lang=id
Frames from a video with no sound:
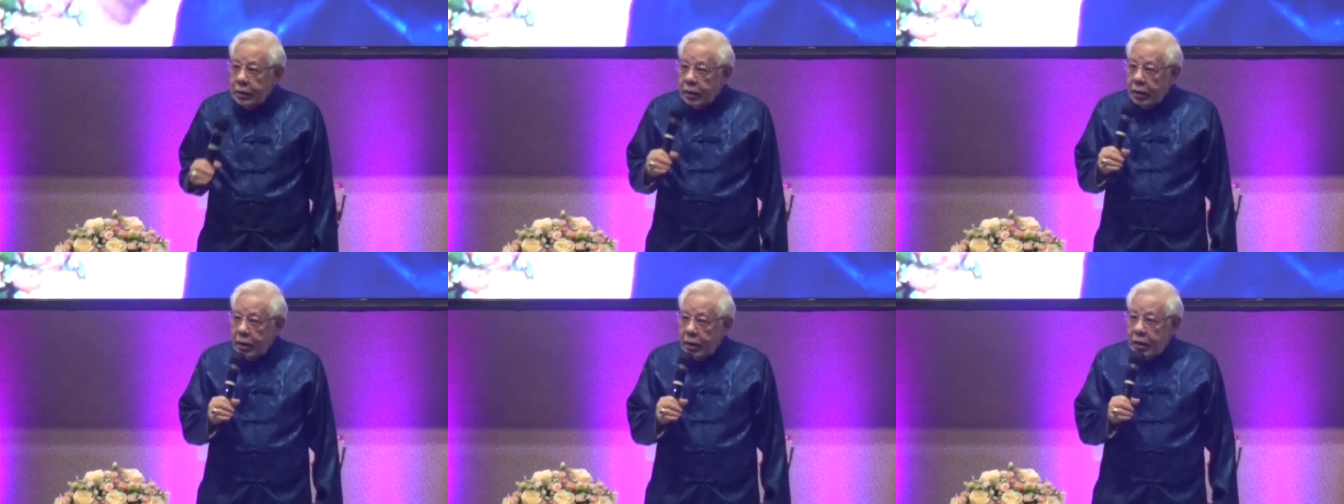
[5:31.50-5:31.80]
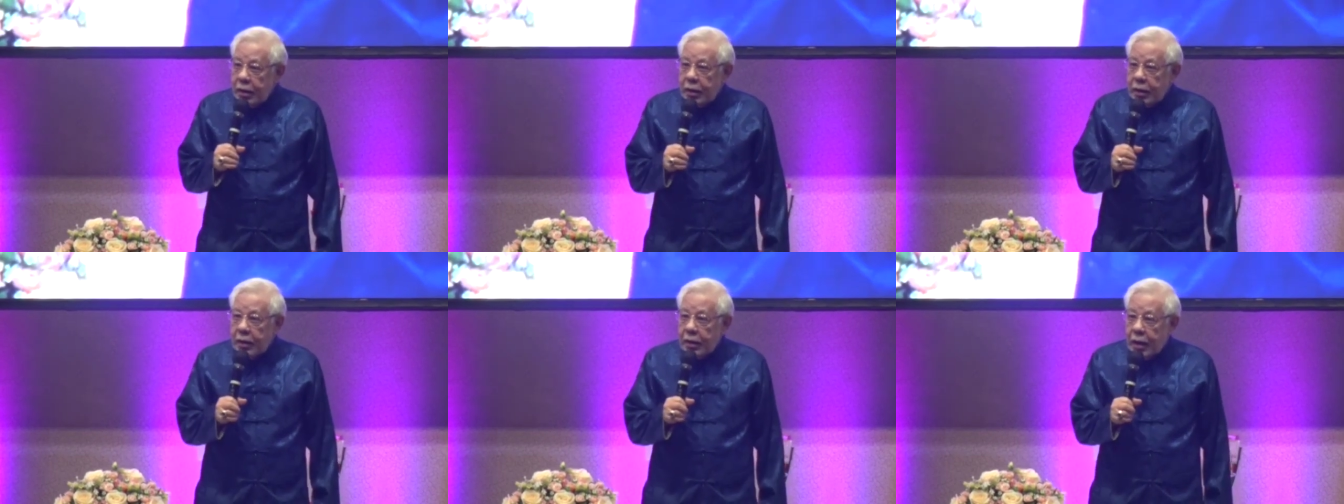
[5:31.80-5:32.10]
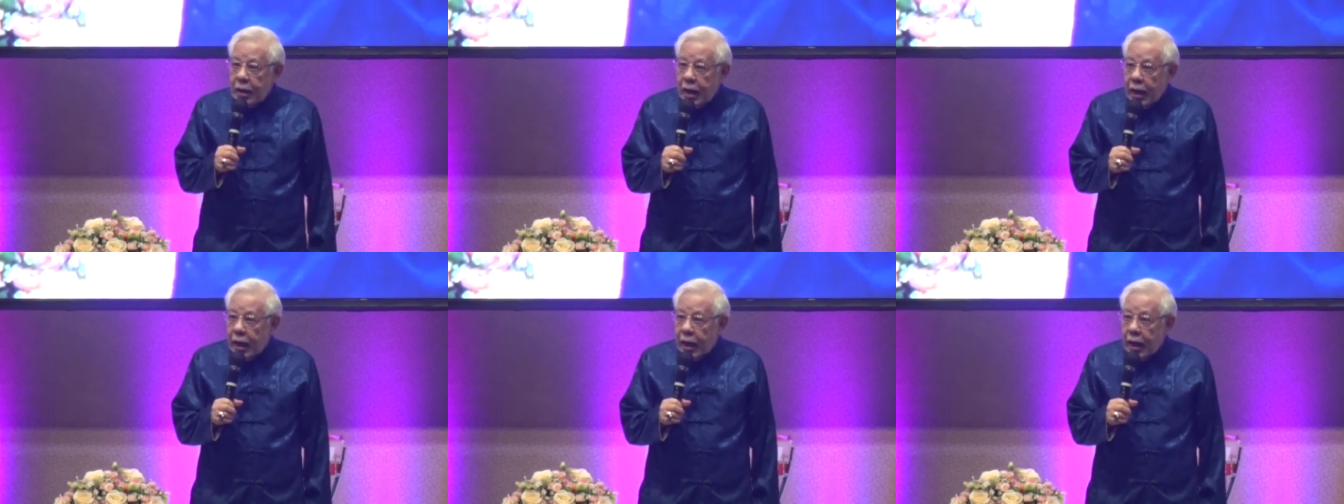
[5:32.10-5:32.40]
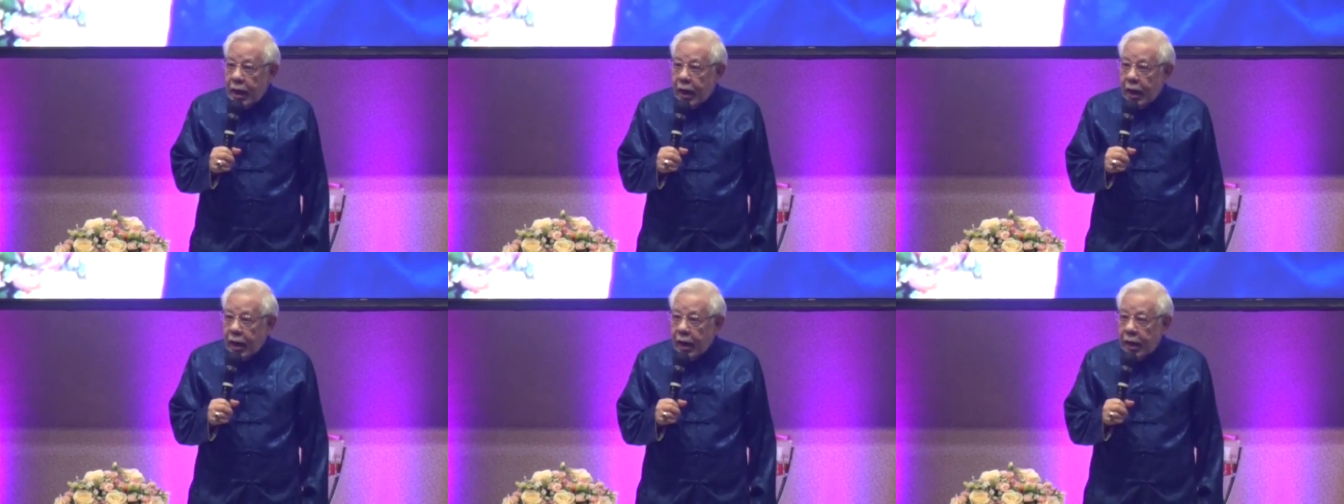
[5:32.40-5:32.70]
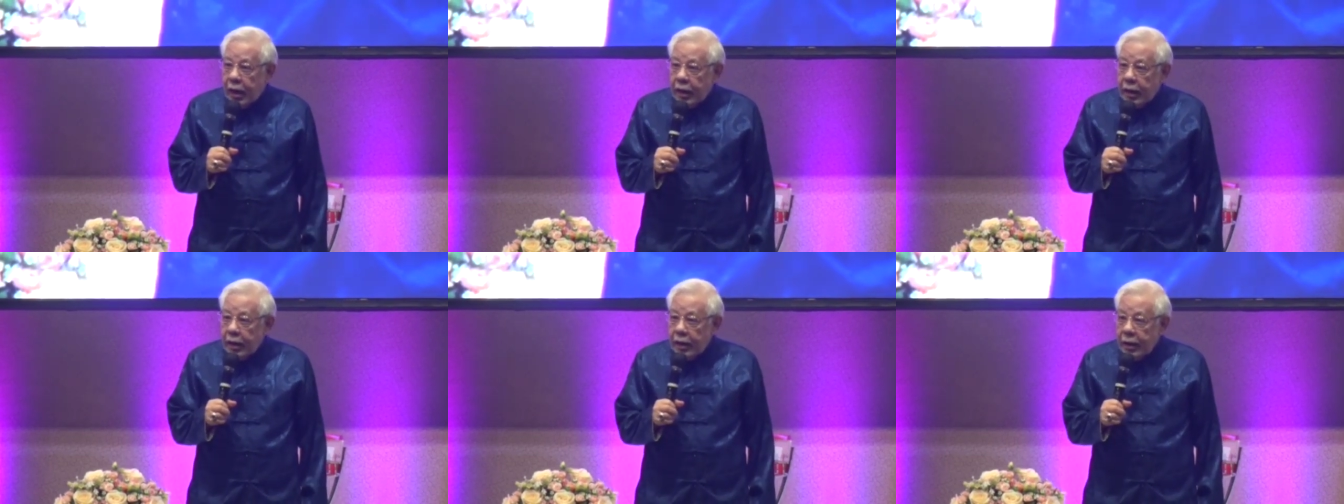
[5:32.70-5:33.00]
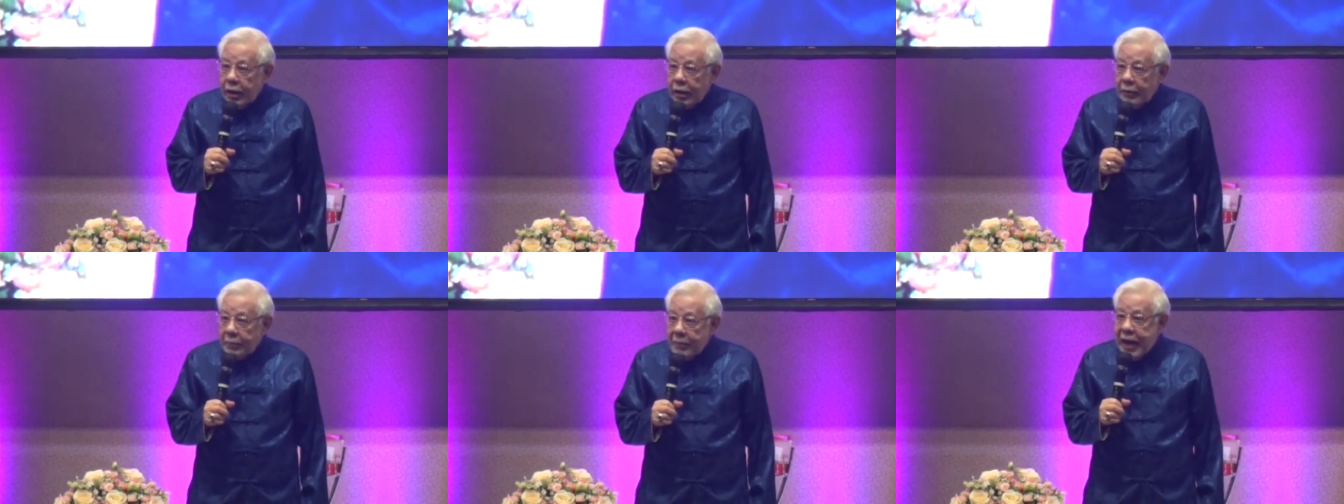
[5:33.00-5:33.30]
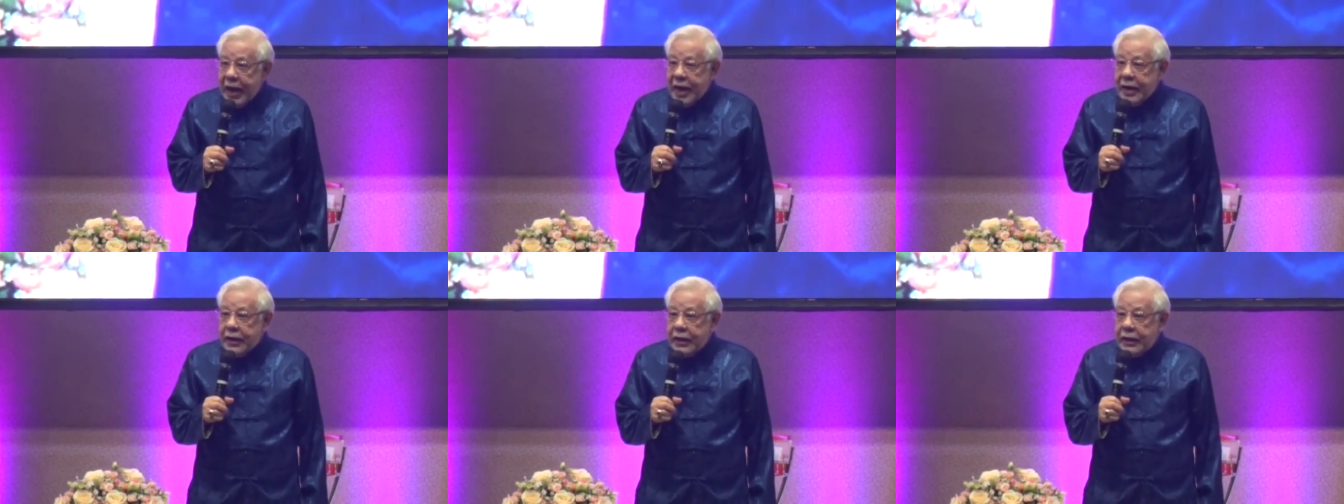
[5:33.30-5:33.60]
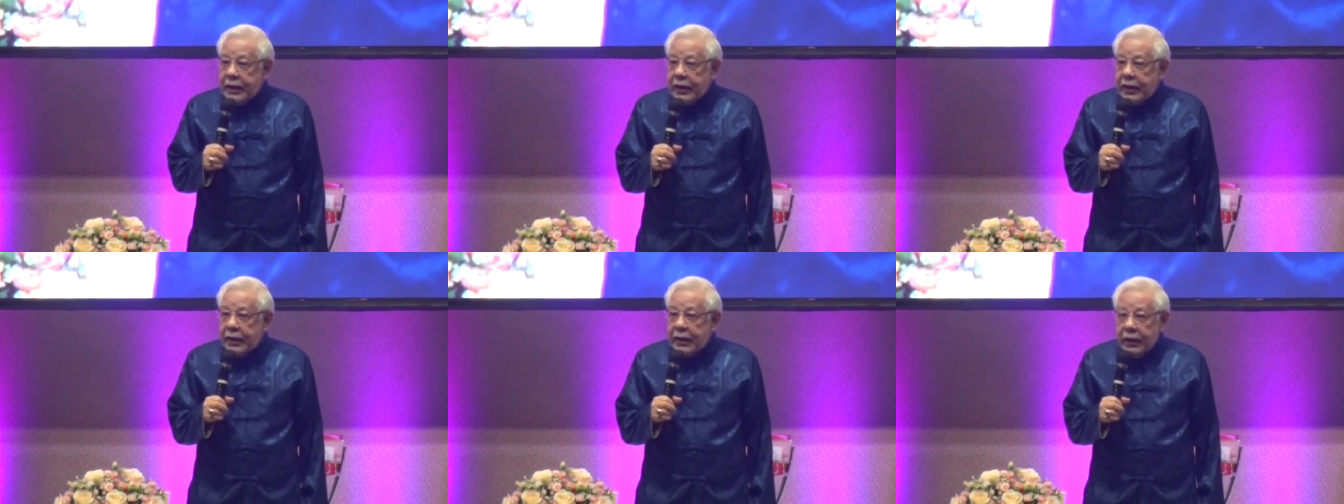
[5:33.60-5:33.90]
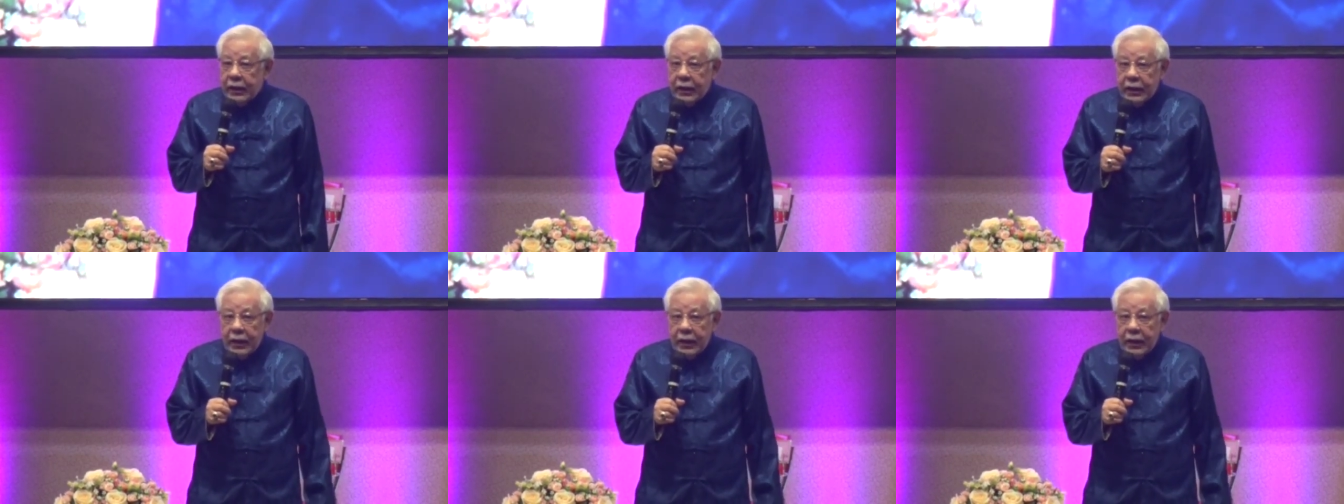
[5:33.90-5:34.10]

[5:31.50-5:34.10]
Iya, Mari,